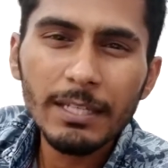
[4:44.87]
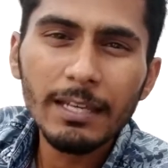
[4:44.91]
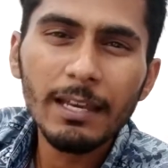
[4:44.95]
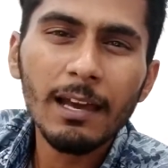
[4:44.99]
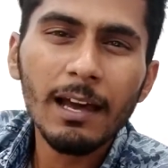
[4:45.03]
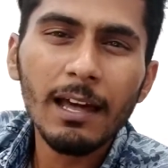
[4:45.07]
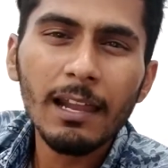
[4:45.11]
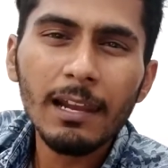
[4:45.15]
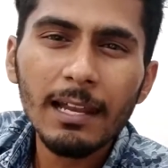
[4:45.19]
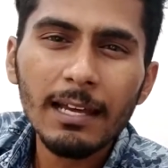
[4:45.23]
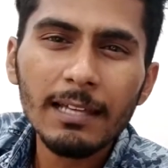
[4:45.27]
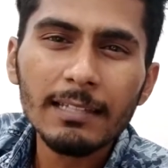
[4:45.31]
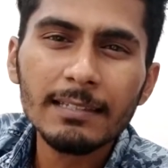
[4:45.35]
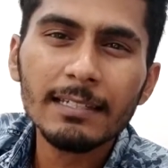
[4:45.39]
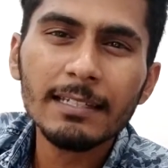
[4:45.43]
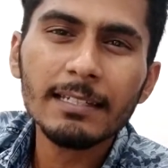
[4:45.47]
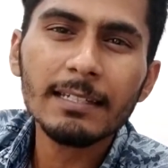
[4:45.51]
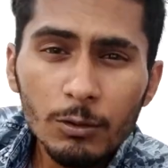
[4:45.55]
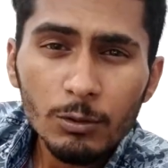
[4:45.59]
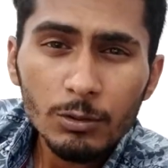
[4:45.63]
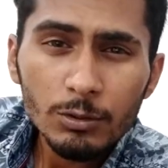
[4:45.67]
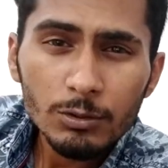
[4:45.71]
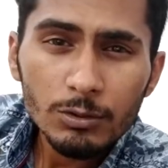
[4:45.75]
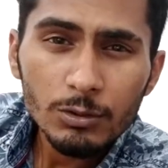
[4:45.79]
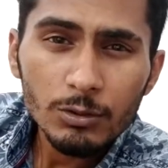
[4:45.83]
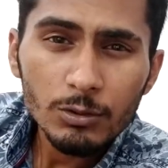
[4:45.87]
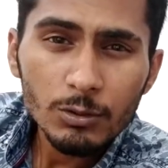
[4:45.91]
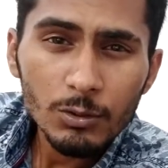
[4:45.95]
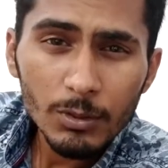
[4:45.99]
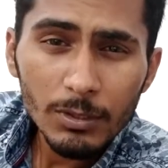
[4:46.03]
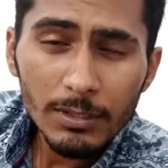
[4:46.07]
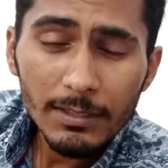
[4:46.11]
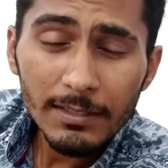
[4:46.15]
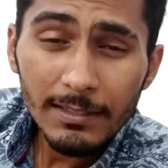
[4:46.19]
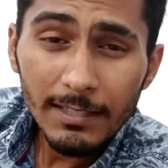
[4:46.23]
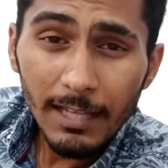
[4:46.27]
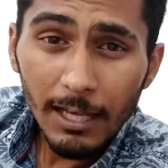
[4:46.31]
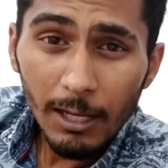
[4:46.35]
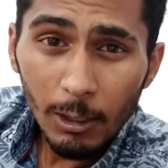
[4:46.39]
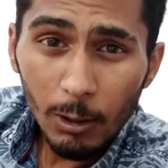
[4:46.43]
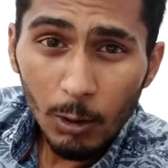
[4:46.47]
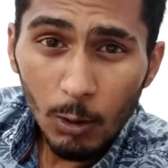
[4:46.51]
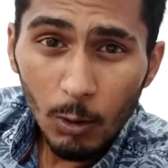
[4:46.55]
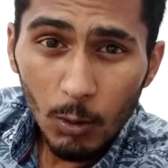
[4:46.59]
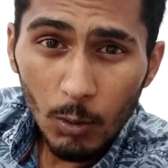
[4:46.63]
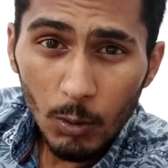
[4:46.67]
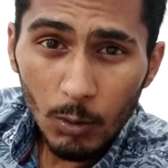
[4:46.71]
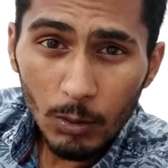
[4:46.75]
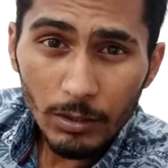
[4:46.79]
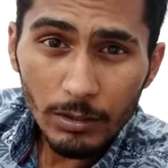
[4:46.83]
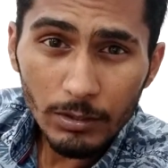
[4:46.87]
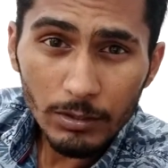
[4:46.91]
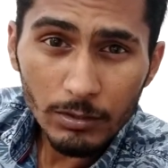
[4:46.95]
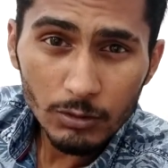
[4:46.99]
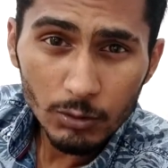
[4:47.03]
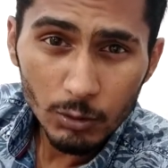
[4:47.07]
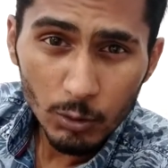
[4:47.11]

ये हालात है कुछ चुनिंदा लोग